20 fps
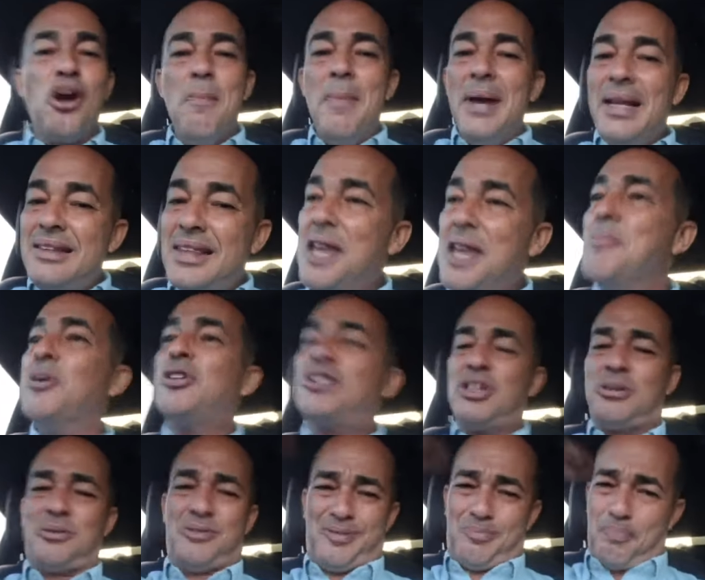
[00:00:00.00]
metimos
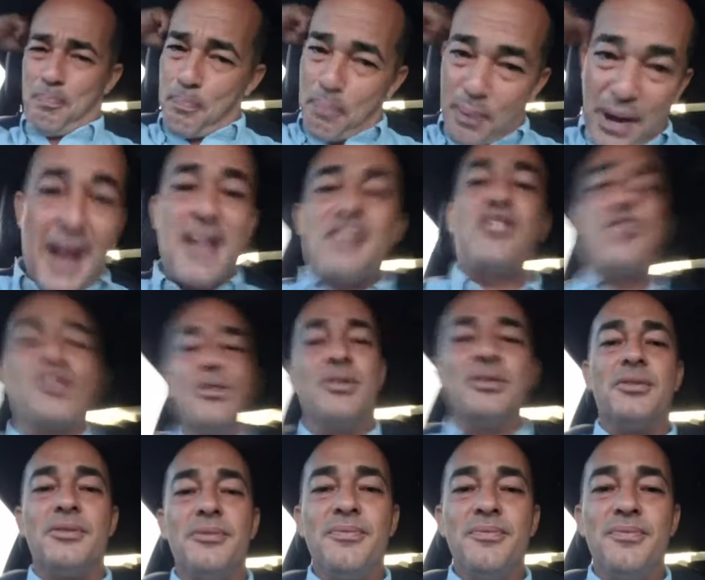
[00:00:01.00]
preso.
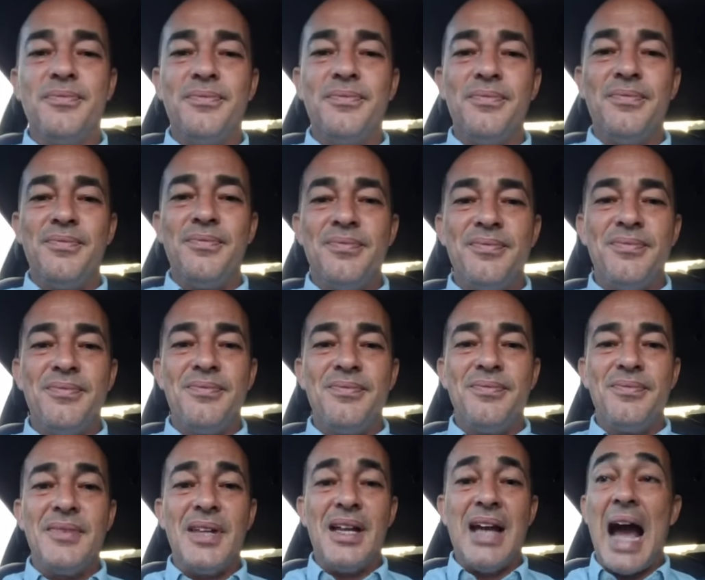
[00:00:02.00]

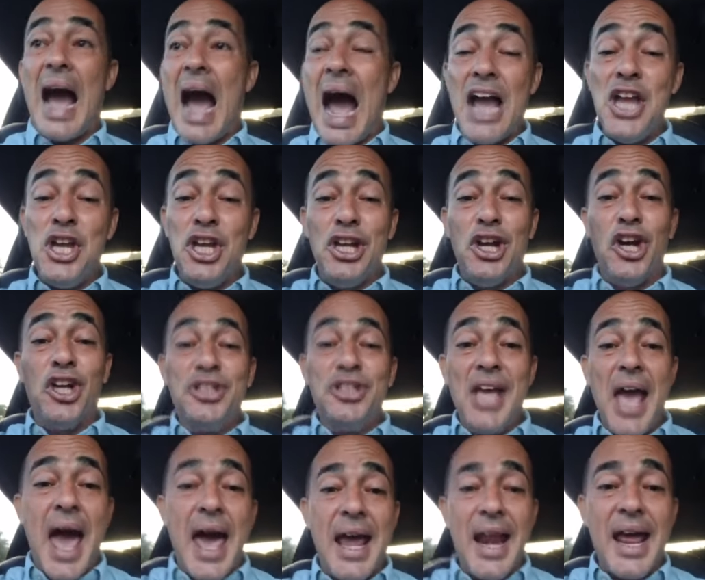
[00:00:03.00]
Ahí lo
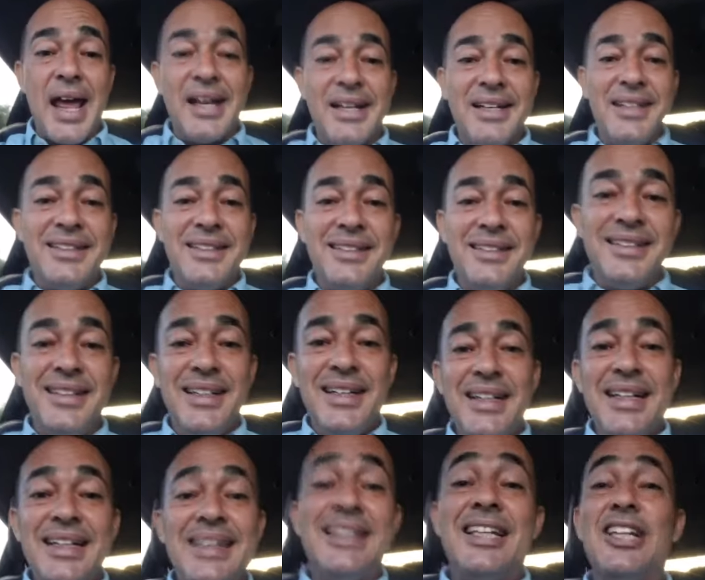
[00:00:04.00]
tienen.
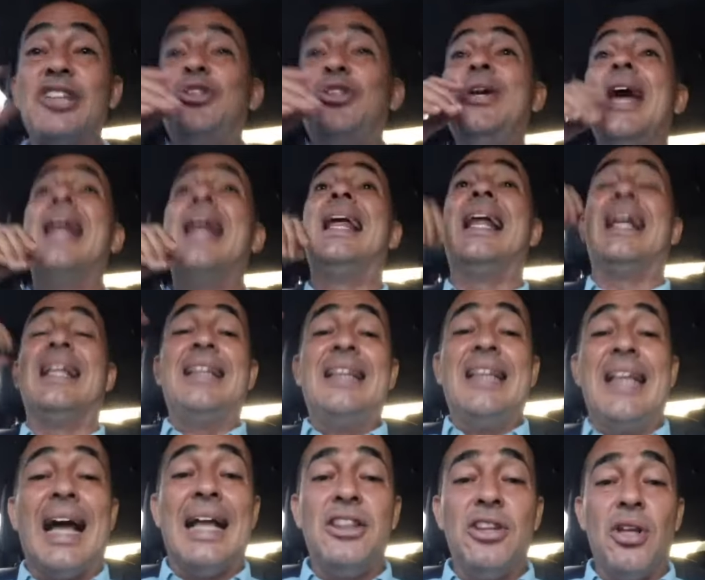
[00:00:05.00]
Te estoy
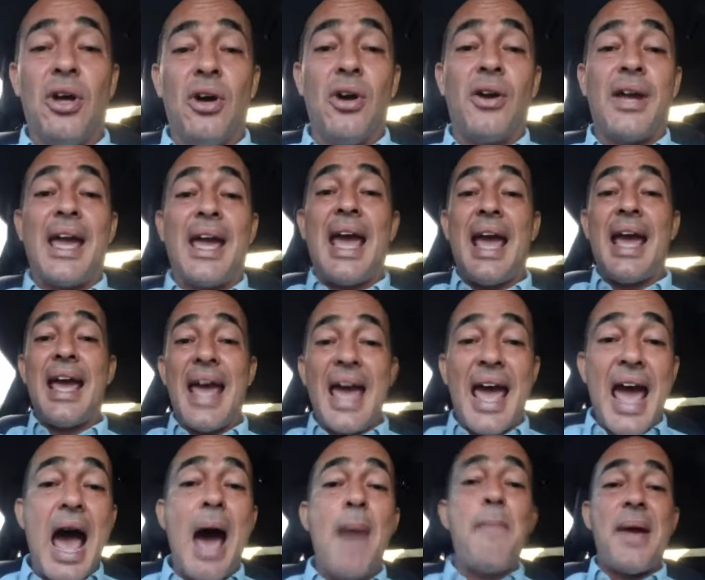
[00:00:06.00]
adelantando que
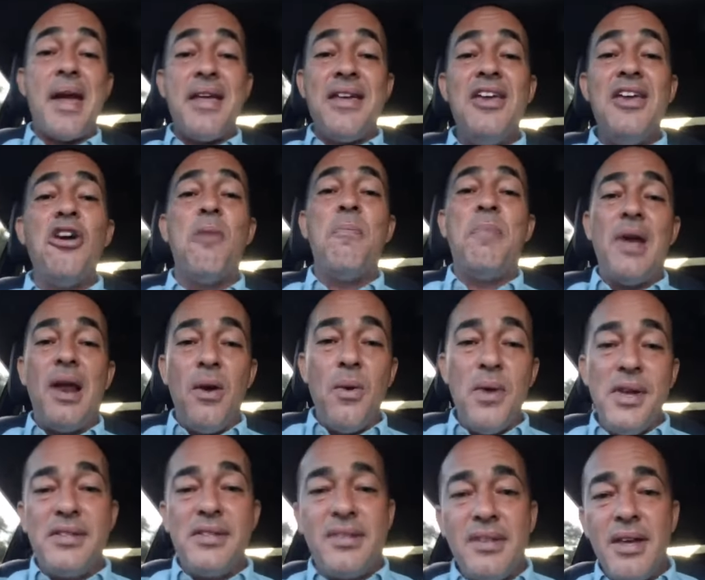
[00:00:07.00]
es apellido
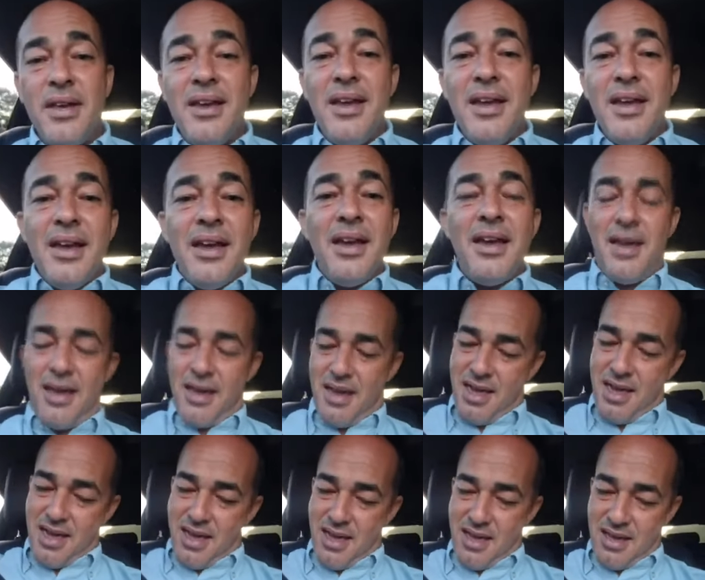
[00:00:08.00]
Pierluisi.
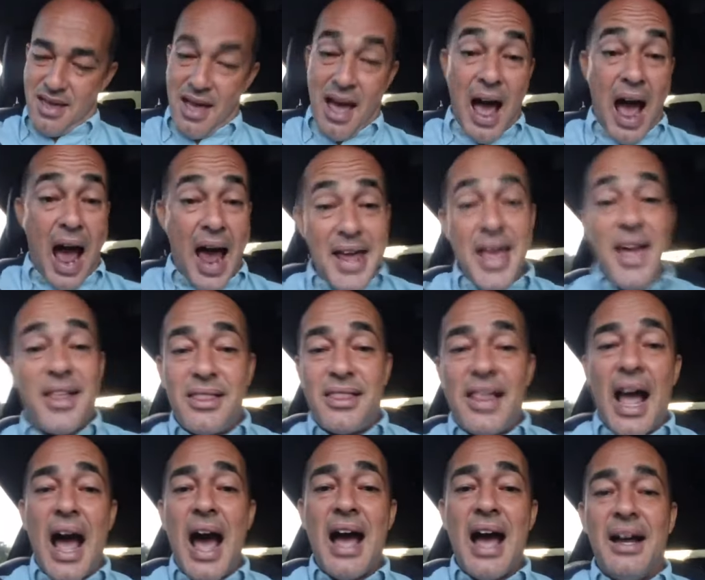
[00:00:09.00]
Ahí
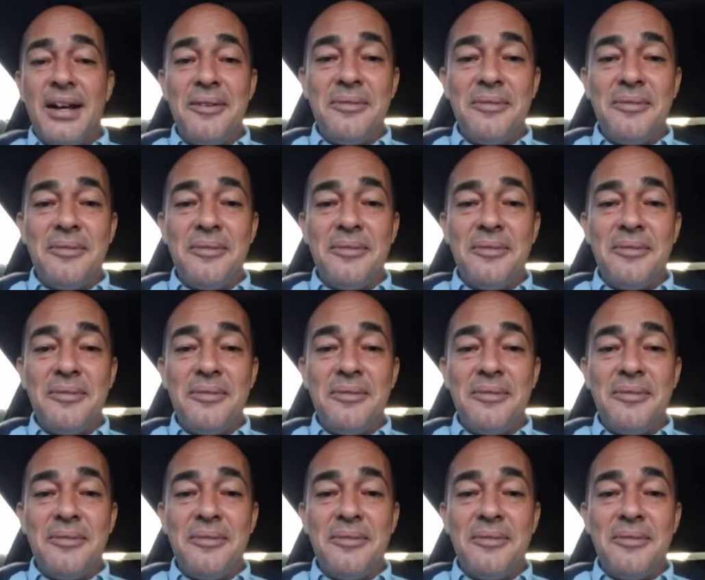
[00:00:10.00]
está.